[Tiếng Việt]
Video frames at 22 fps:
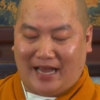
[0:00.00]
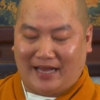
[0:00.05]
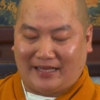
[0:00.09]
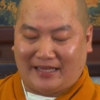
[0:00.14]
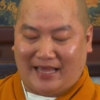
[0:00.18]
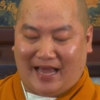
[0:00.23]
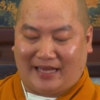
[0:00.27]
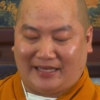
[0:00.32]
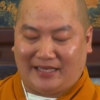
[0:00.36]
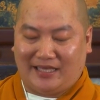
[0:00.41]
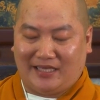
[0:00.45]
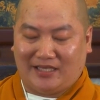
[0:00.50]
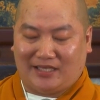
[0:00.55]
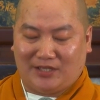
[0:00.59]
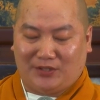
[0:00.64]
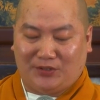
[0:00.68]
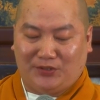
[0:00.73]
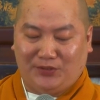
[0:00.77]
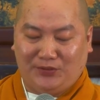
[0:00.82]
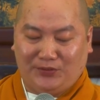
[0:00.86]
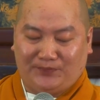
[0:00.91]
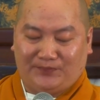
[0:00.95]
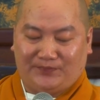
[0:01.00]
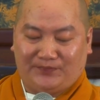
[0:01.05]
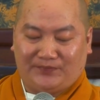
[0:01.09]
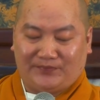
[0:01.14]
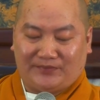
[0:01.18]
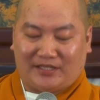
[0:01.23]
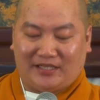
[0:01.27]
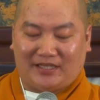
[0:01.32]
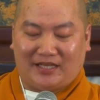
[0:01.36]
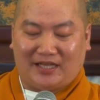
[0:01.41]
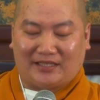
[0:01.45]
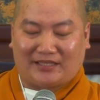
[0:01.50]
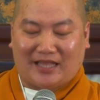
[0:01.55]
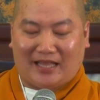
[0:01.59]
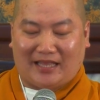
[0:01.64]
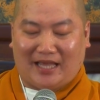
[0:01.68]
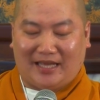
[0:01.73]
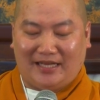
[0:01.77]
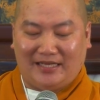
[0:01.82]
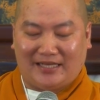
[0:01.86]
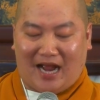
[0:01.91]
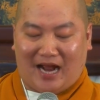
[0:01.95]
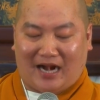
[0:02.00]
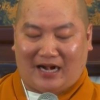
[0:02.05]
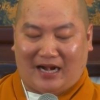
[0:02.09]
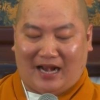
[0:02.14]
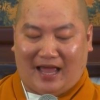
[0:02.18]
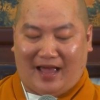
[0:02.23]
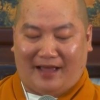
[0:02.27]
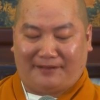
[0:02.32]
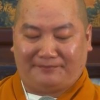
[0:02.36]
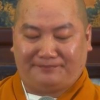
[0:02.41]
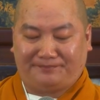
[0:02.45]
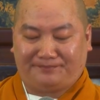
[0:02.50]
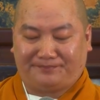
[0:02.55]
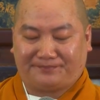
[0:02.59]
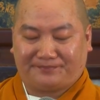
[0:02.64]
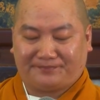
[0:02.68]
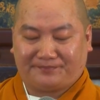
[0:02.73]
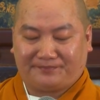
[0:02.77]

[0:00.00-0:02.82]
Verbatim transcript: các nhà nghiên cứu thì người ta thấy rằng là